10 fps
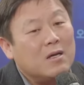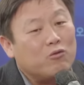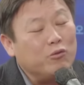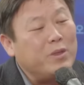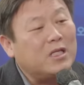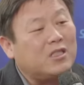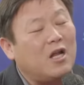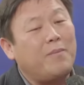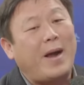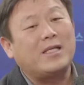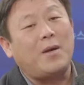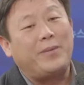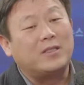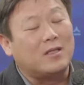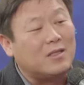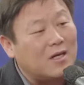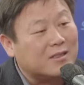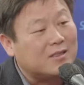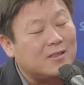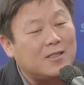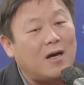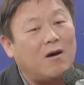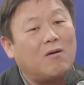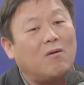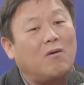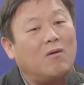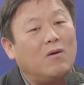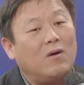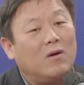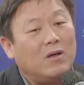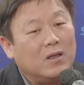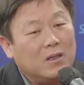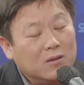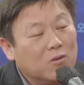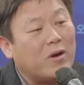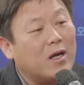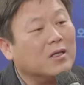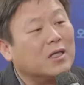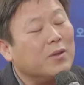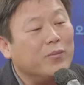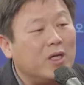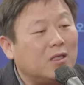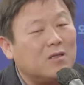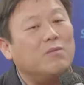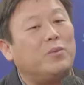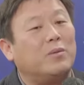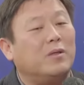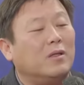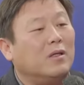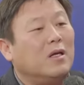국민의 7, 80%가 지지하고 응원하는 음... 김건희 특검법을